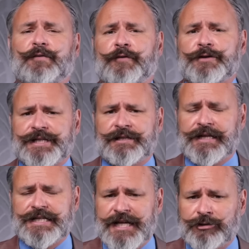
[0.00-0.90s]
fosse
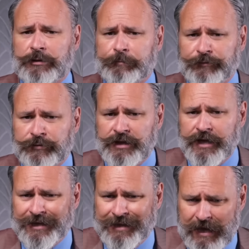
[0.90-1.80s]
interessato ad
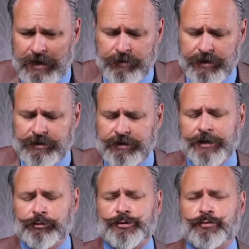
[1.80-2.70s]
approfondire i temi che
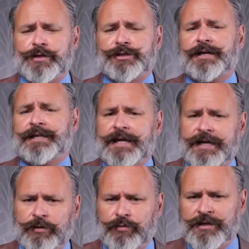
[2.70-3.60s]
tratto su questo
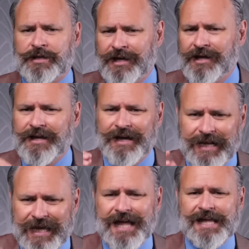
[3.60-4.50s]
canale, quindi
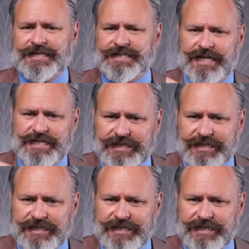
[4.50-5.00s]
eleganza,